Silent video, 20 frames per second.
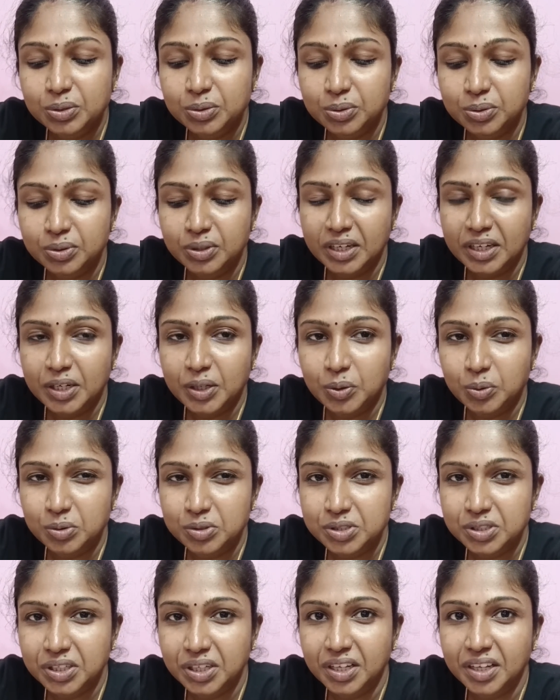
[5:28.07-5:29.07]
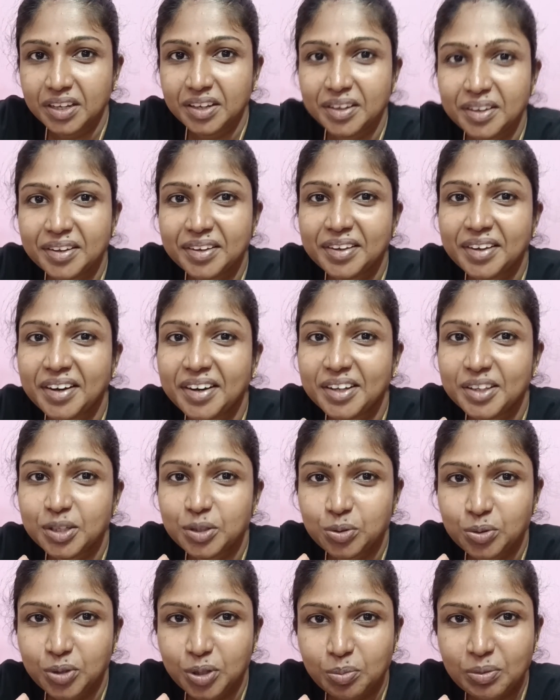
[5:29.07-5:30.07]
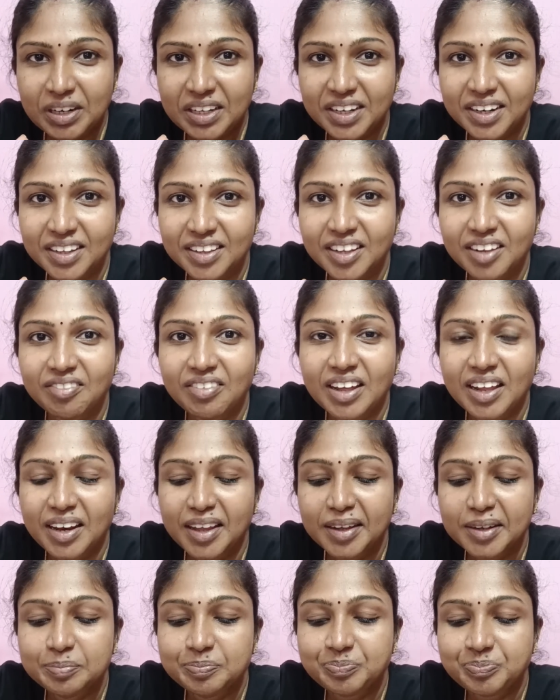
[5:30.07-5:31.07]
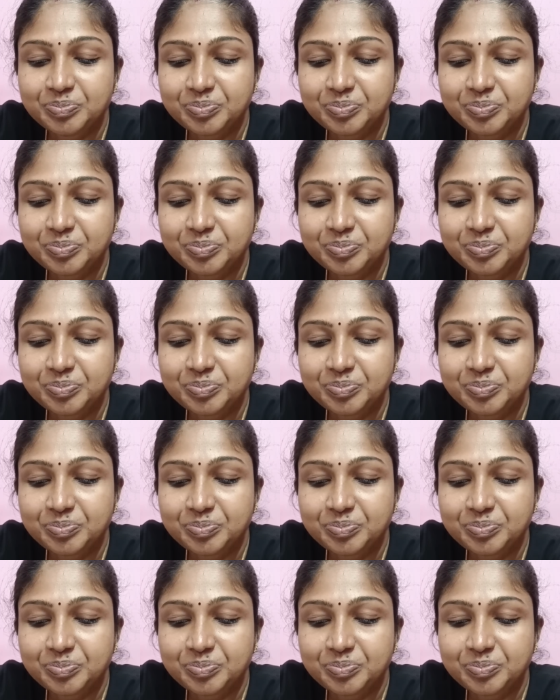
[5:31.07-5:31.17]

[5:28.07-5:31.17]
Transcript: ஸோ தண்ணி குடிச்சிக்கிட்டு அடுத்து துணி மடிக்கிறதான் வேலை